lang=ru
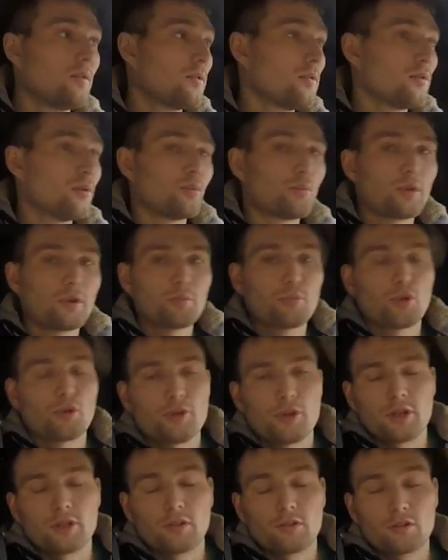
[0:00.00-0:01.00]
Все, прибыл
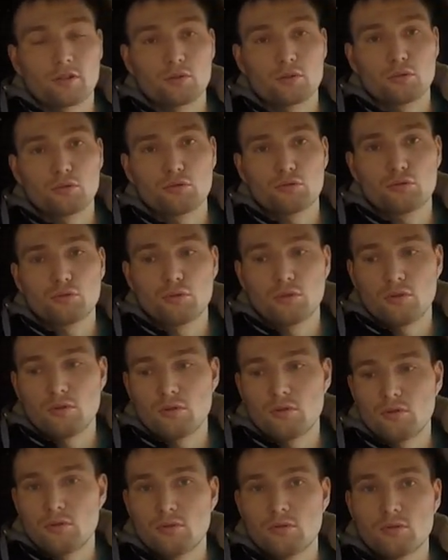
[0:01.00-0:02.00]
я на загрузку.
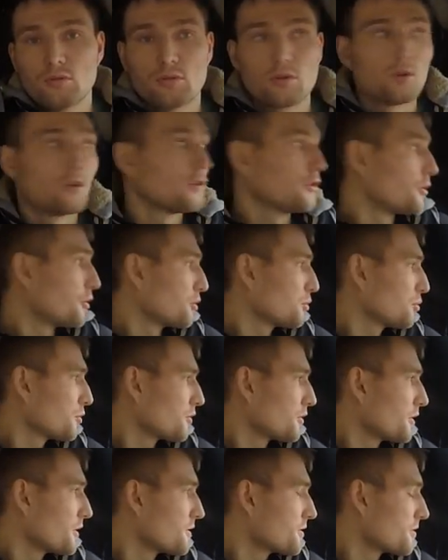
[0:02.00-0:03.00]
А,
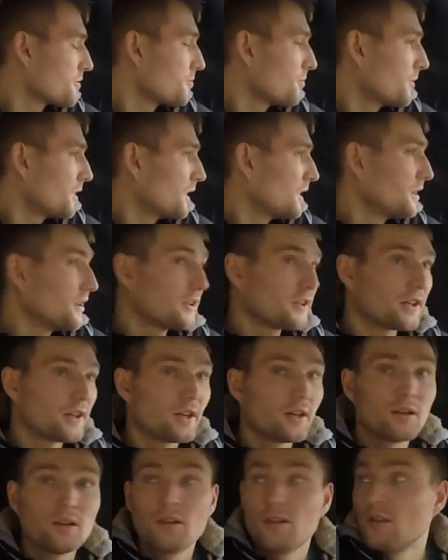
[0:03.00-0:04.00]
территория здесь
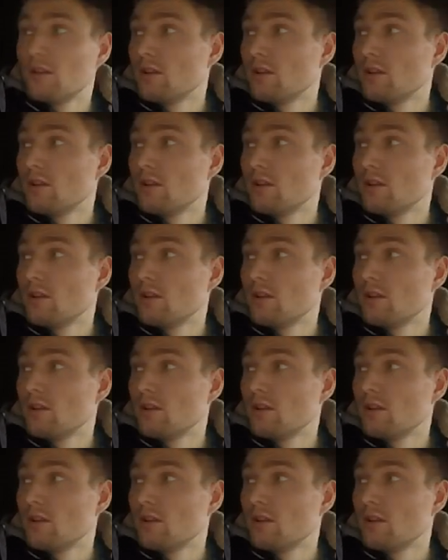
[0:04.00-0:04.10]
маленькая.